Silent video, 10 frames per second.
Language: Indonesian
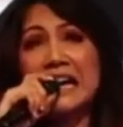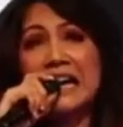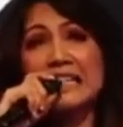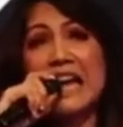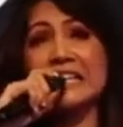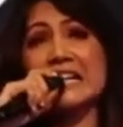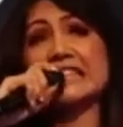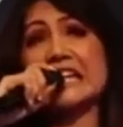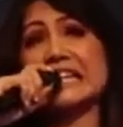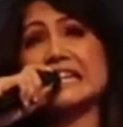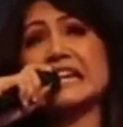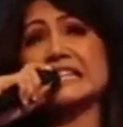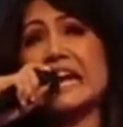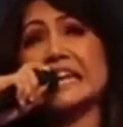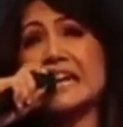Dan dia teriak
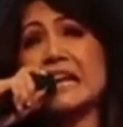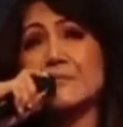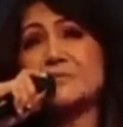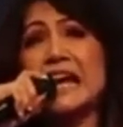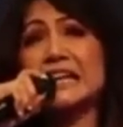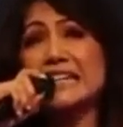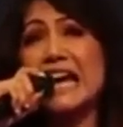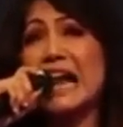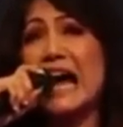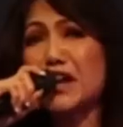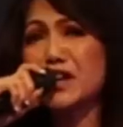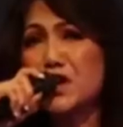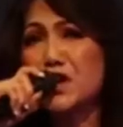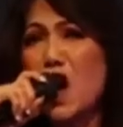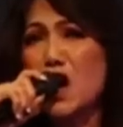dari dalam Daniel, are
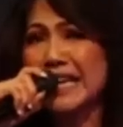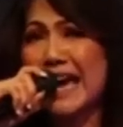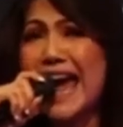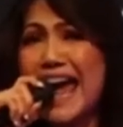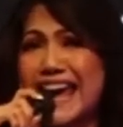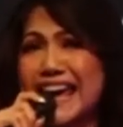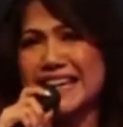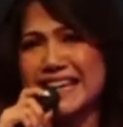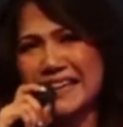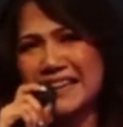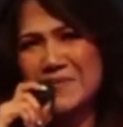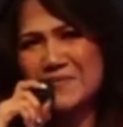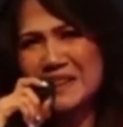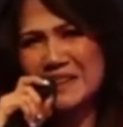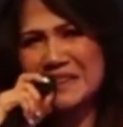you okay?
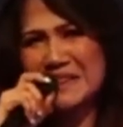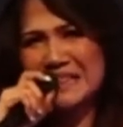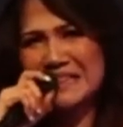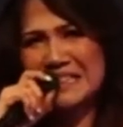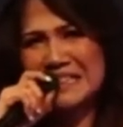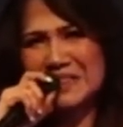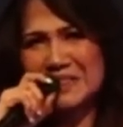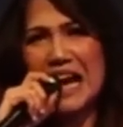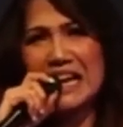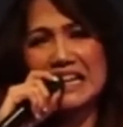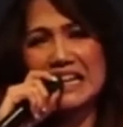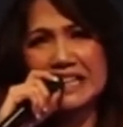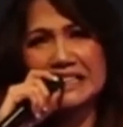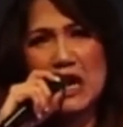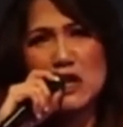Saudara
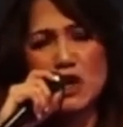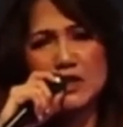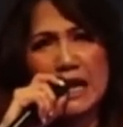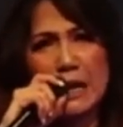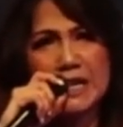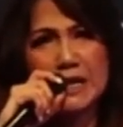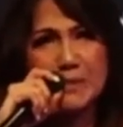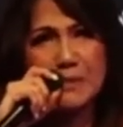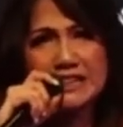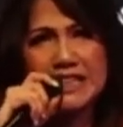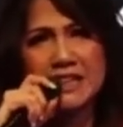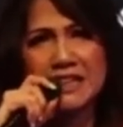ketika engkau dalam himpitan,